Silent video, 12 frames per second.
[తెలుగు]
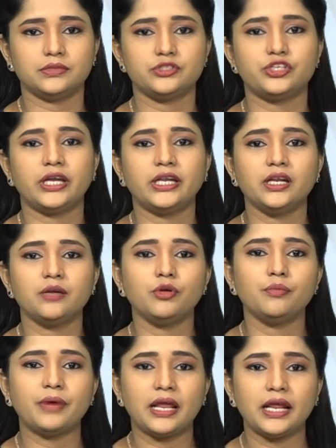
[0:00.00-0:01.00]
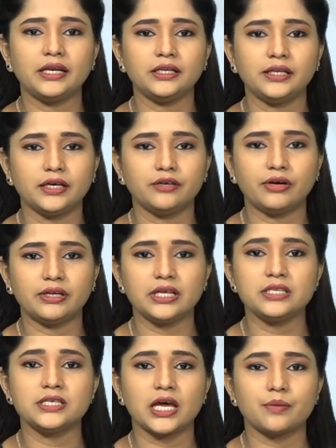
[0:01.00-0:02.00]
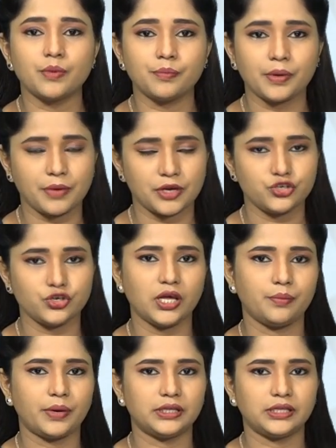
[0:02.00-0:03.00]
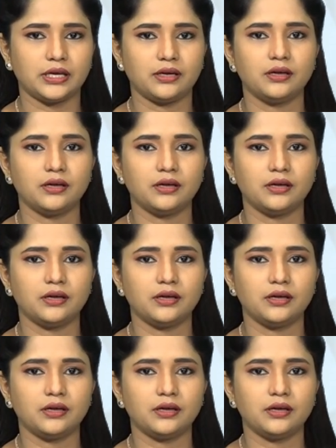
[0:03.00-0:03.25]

శరీరంలో మెలానిన్ ఎక్కువైతే చర్మంపై మచ్చలు ఏర్పడతాయి